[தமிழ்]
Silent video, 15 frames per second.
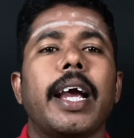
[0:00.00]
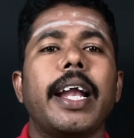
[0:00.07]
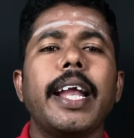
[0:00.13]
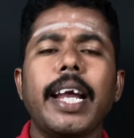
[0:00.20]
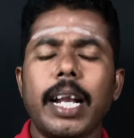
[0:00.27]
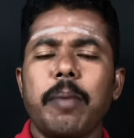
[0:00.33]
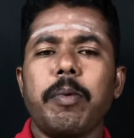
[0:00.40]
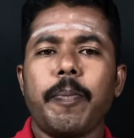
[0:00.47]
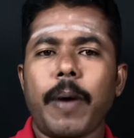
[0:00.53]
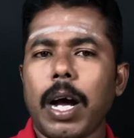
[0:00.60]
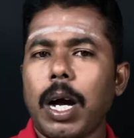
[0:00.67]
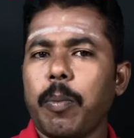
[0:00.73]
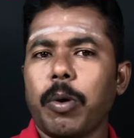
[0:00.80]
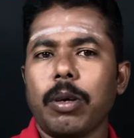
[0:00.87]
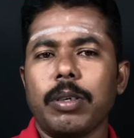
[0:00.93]
இன்றைக்கி நம்ம
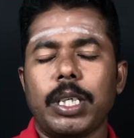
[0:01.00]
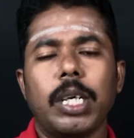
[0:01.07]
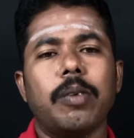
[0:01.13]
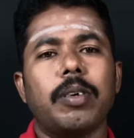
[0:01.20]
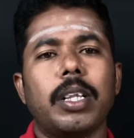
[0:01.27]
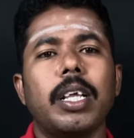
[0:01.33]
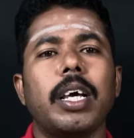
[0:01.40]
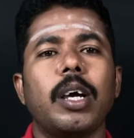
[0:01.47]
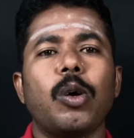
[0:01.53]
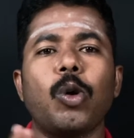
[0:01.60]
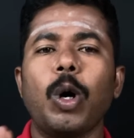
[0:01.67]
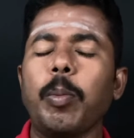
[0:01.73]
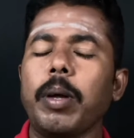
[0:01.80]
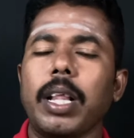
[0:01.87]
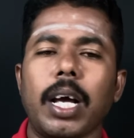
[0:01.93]
பார்க்க போகிற விஷயம் வந்து
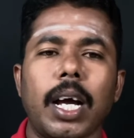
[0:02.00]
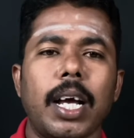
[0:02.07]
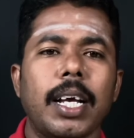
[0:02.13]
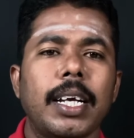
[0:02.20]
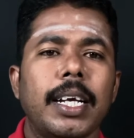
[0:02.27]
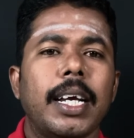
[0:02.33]
கோபம் தாங்க